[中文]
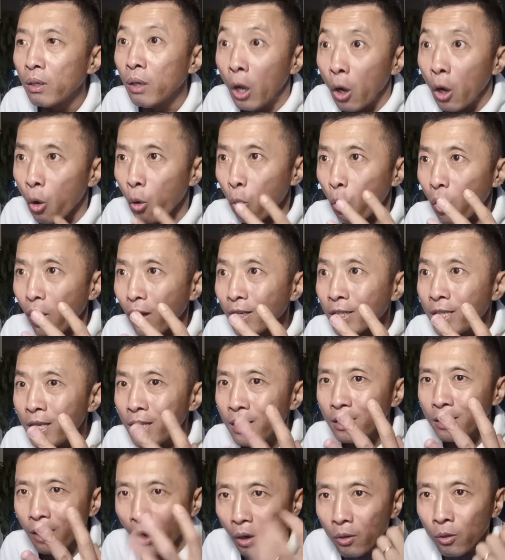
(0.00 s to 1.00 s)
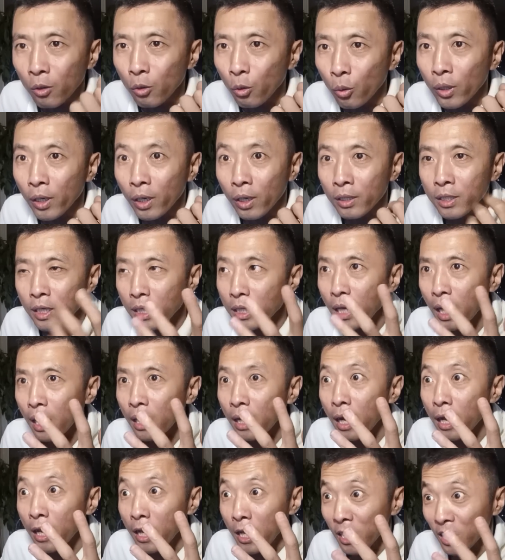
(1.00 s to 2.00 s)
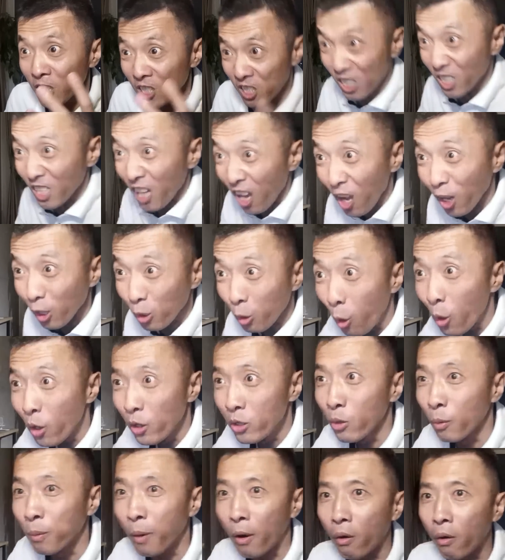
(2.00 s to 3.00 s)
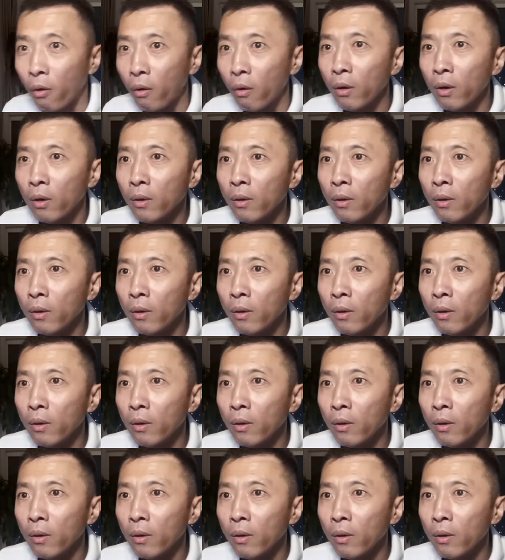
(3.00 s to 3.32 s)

话音刚落呀，这严凯撒腿就跑，